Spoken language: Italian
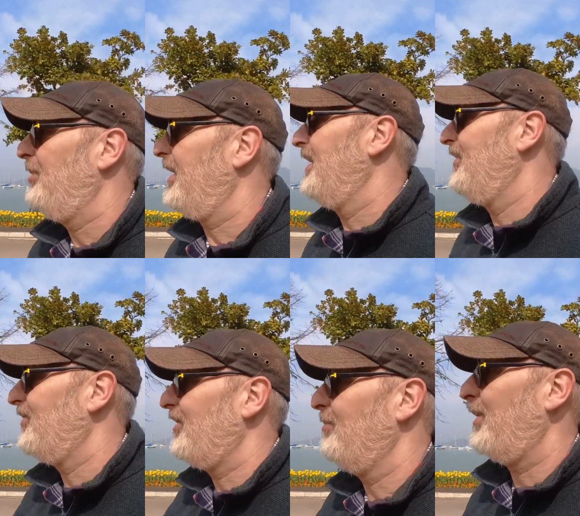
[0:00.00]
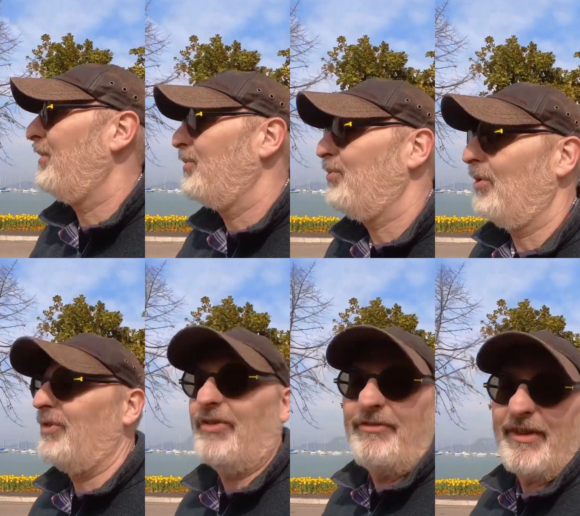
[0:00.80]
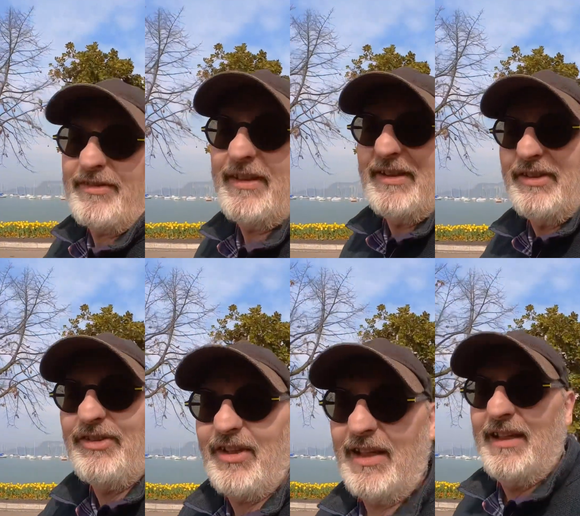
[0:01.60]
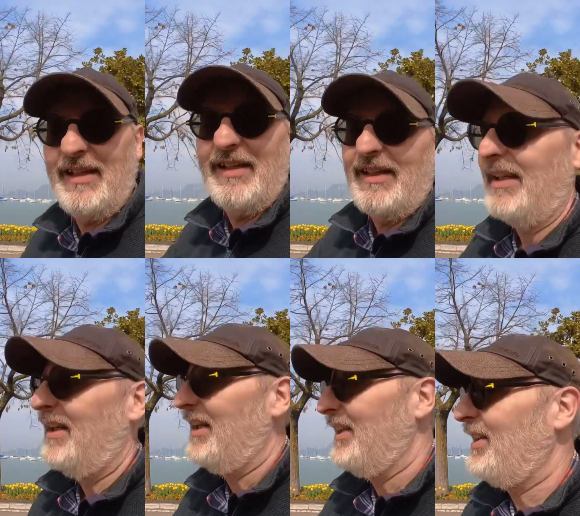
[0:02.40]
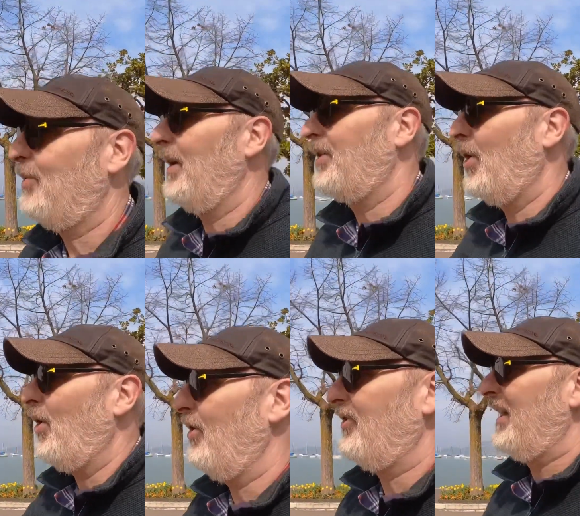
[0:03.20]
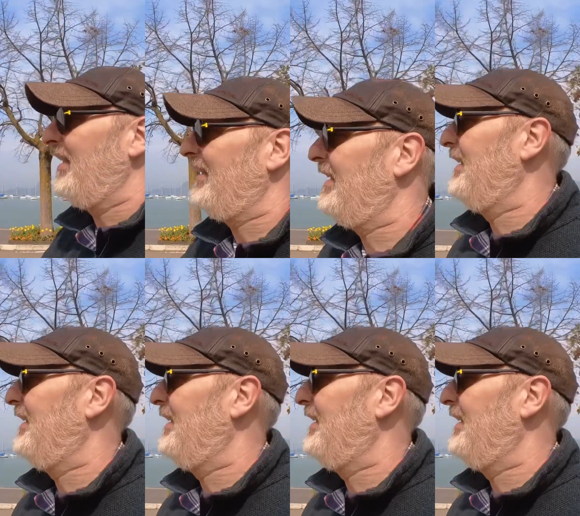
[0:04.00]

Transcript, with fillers: perché c'è sempre qualcuno che si infastidisce di qualcosa